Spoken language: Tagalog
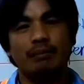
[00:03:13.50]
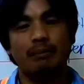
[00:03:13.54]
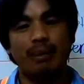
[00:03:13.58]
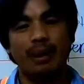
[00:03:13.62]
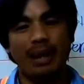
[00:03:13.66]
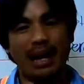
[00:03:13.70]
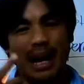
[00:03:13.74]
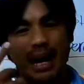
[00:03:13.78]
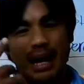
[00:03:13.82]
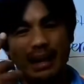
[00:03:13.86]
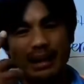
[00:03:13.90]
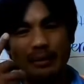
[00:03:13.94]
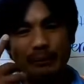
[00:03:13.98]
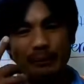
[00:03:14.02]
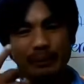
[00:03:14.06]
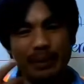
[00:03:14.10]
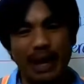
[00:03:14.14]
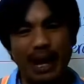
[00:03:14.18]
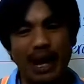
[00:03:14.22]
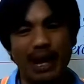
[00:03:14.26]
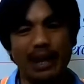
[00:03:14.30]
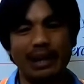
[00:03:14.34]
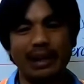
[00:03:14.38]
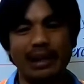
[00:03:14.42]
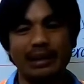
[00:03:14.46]
Malalim
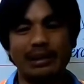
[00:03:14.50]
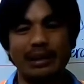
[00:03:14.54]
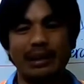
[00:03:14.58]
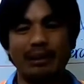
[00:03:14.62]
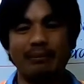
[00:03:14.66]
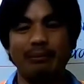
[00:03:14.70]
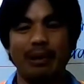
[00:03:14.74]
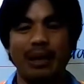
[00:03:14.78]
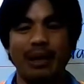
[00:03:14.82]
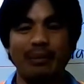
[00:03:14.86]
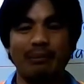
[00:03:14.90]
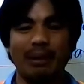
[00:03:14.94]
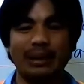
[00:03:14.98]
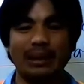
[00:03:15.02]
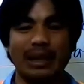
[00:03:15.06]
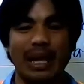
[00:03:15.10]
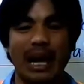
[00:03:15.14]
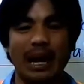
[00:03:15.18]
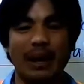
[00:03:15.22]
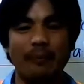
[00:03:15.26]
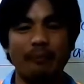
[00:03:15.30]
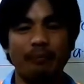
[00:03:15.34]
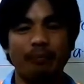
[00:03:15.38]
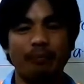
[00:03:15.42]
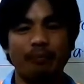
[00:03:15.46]
na ang kanyang mga mata.